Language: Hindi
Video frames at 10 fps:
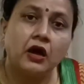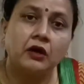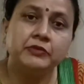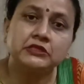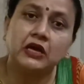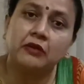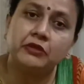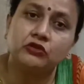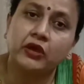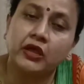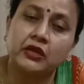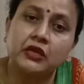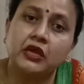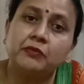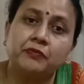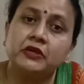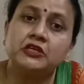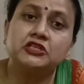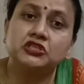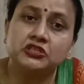हम इस काबिल तो है नहीं कि हम अपने
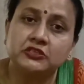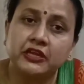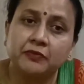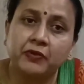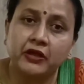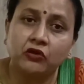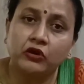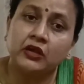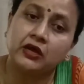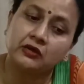डिसीजन ले पाए और